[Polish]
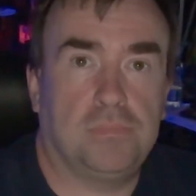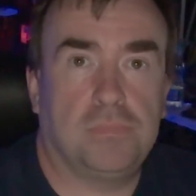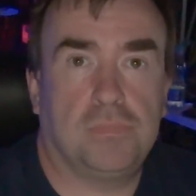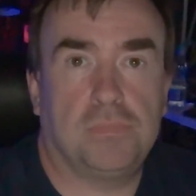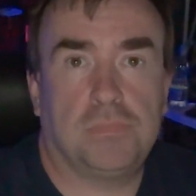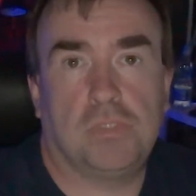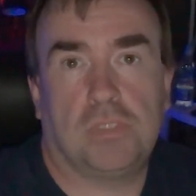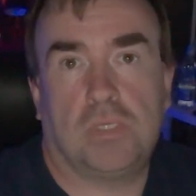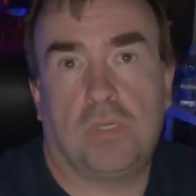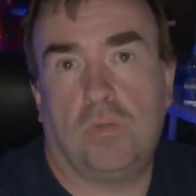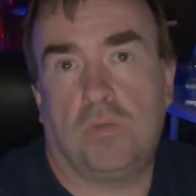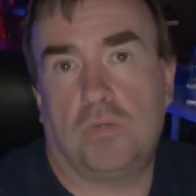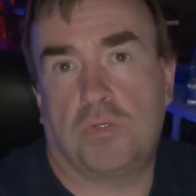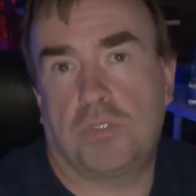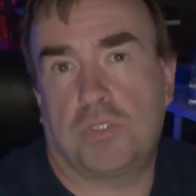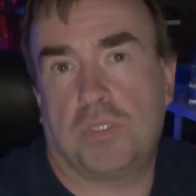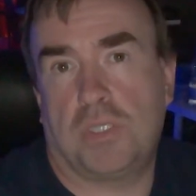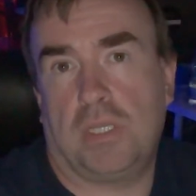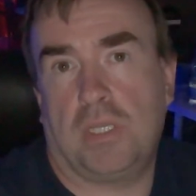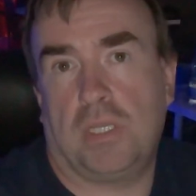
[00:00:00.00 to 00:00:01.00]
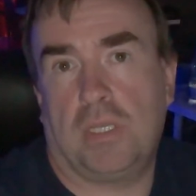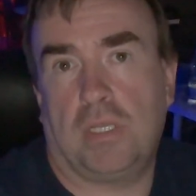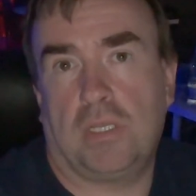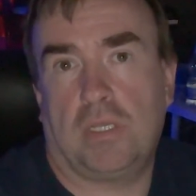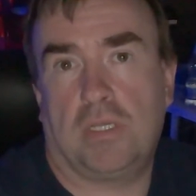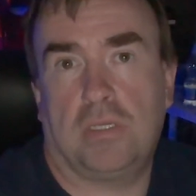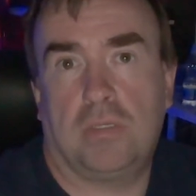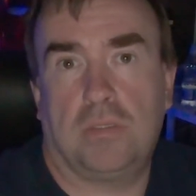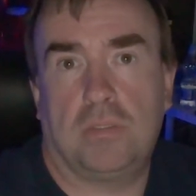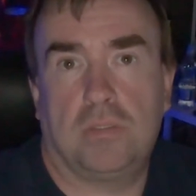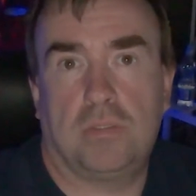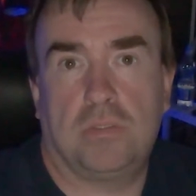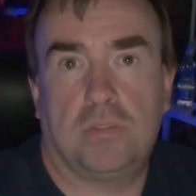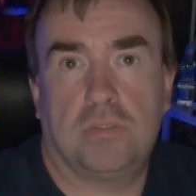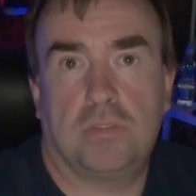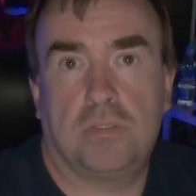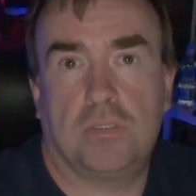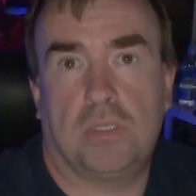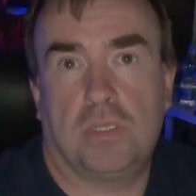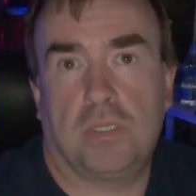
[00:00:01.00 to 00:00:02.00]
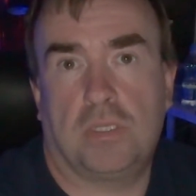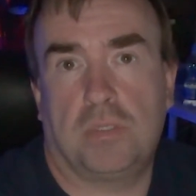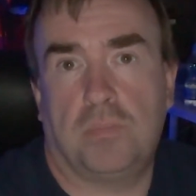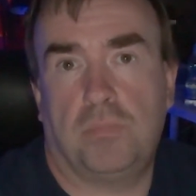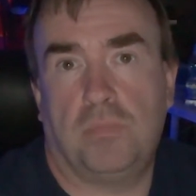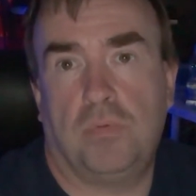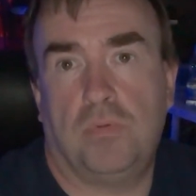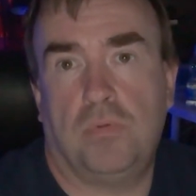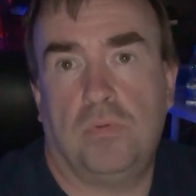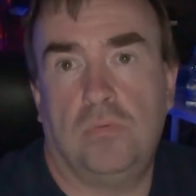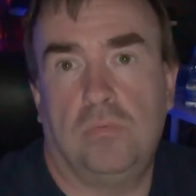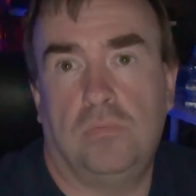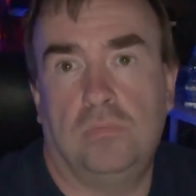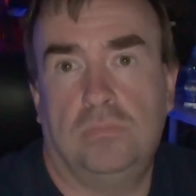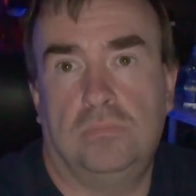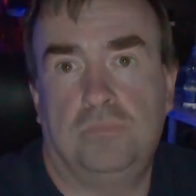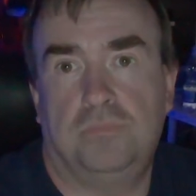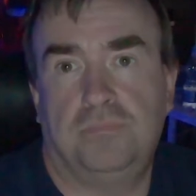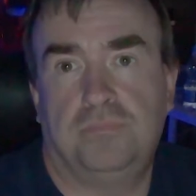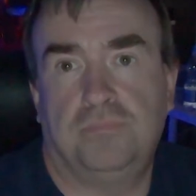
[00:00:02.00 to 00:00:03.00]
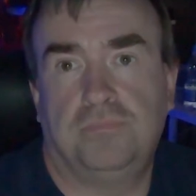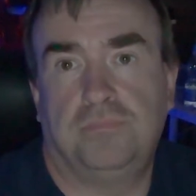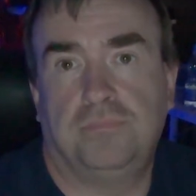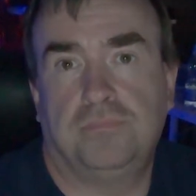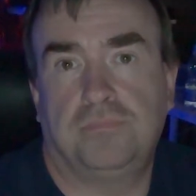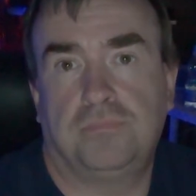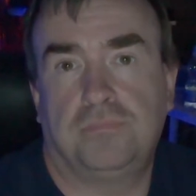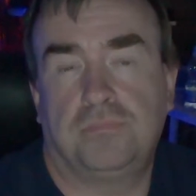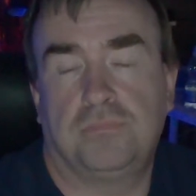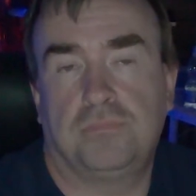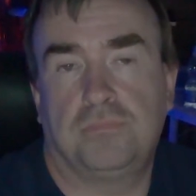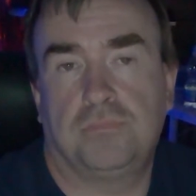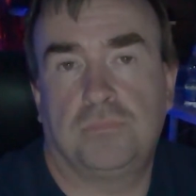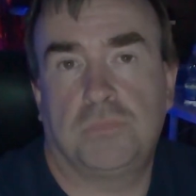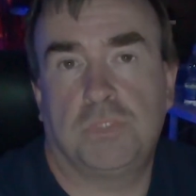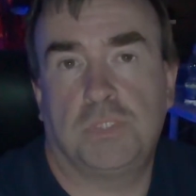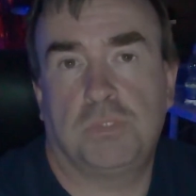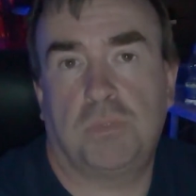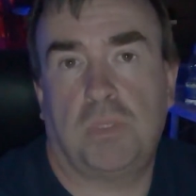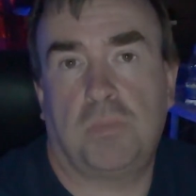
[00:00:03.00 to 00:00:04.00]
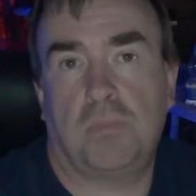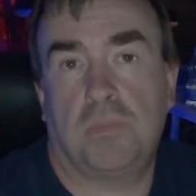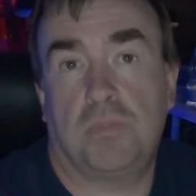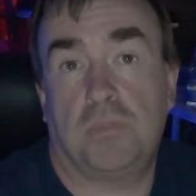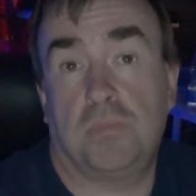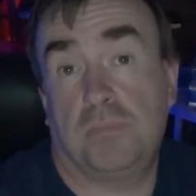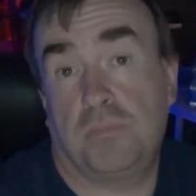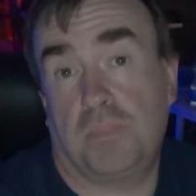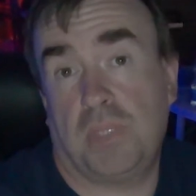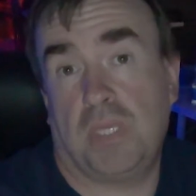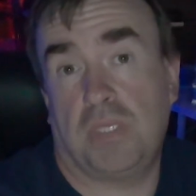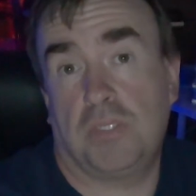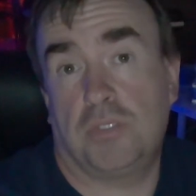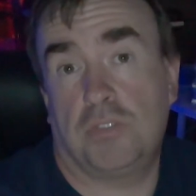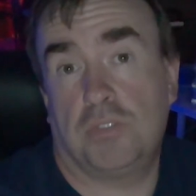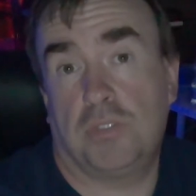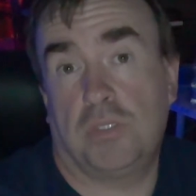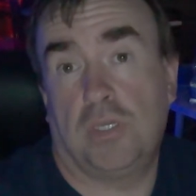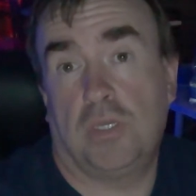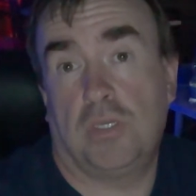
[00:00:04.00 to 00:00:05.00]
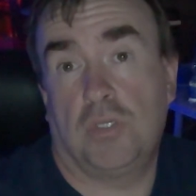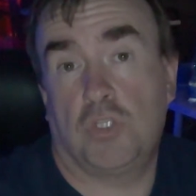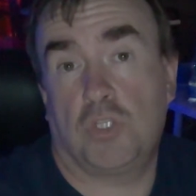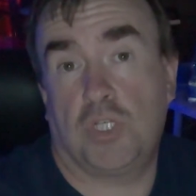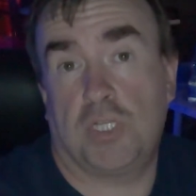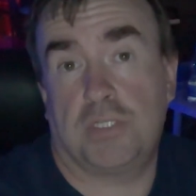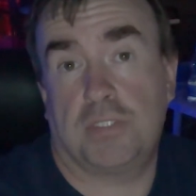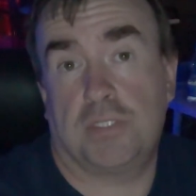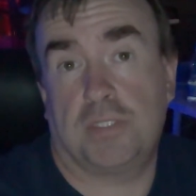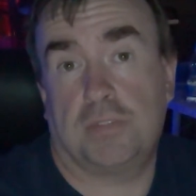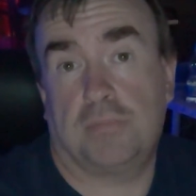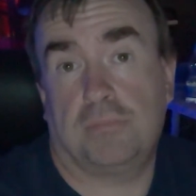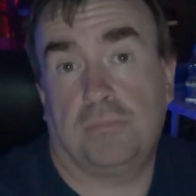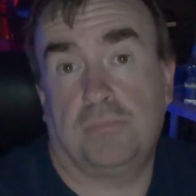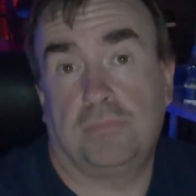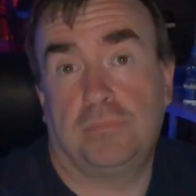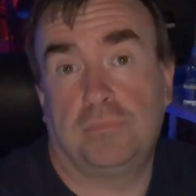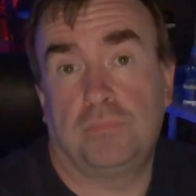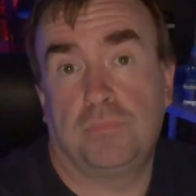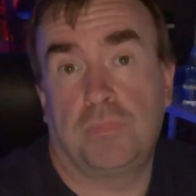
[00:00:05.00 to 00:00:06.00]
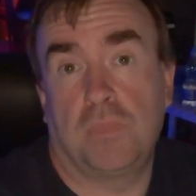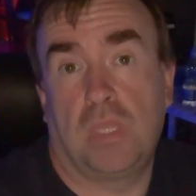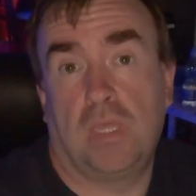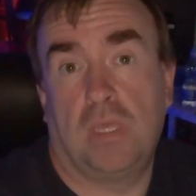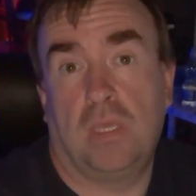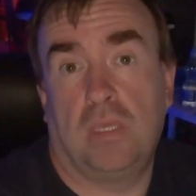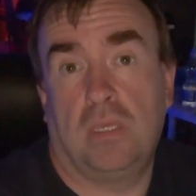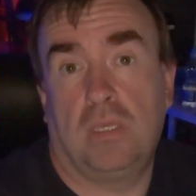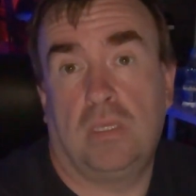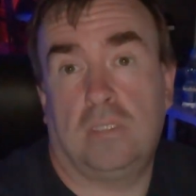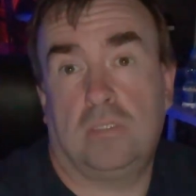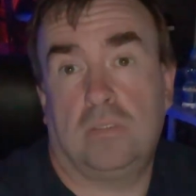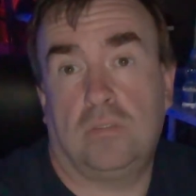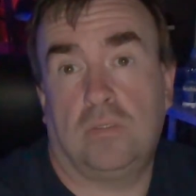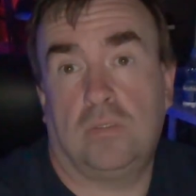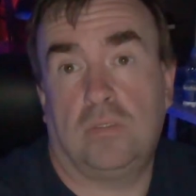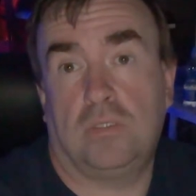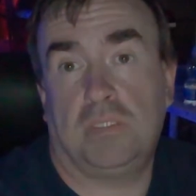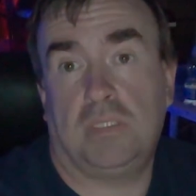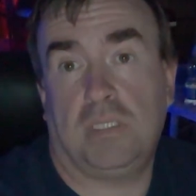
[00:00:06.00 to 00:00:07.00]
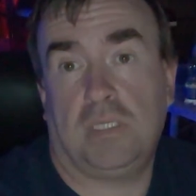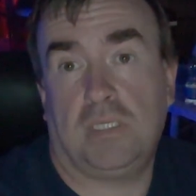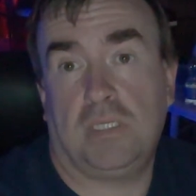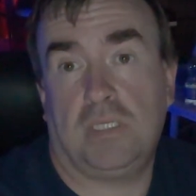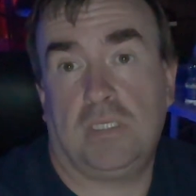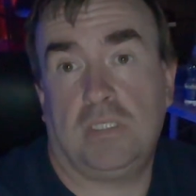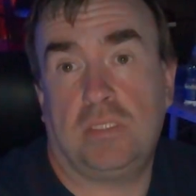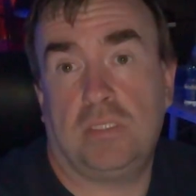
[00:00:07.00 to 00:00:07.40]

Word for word: e, około 4, 4,5. Tu mamy 5. 600. No i takie